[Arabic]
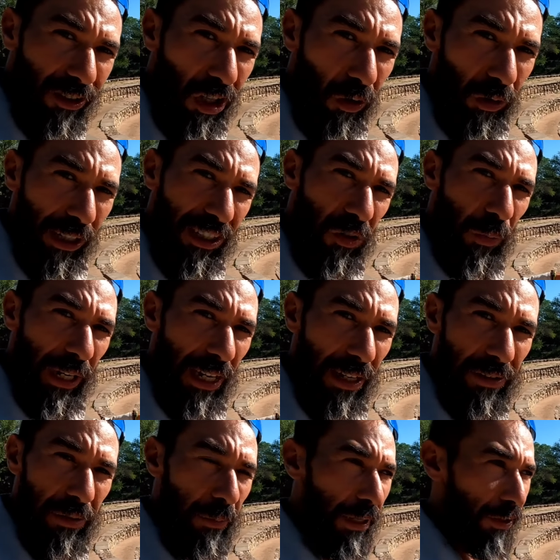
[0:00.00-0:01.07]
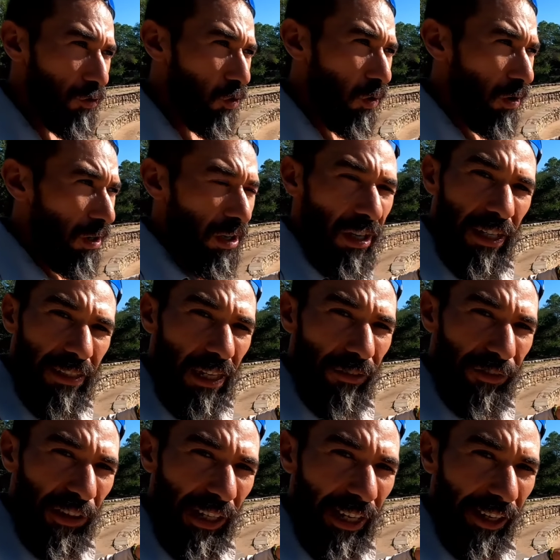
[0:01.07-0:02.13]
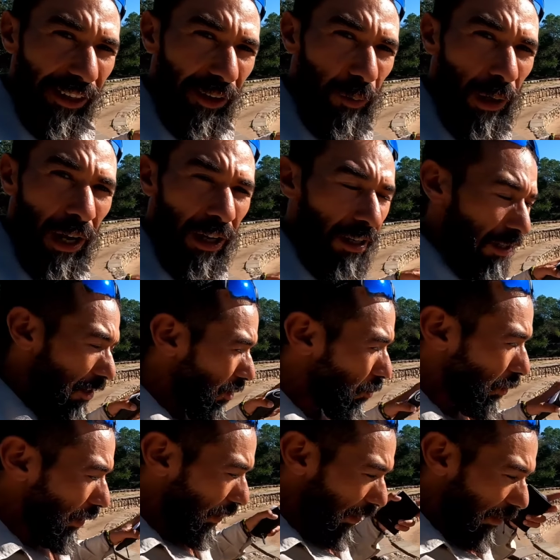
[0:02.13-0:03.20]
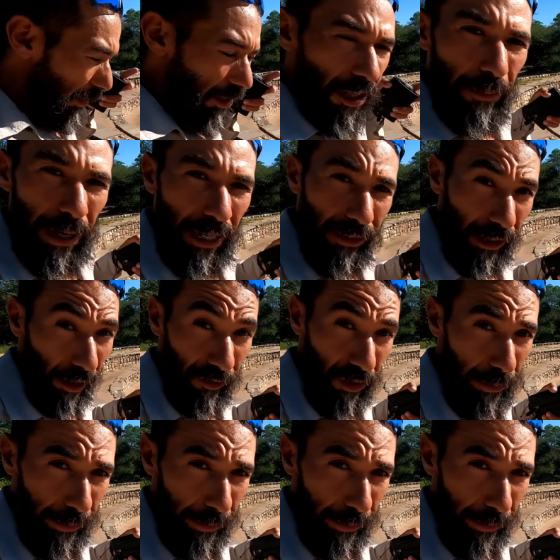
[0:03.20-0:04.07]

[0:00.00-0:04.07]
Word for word: هذا ولا يكتب عليها سميتو صافي يخربها ويدي معاه طرف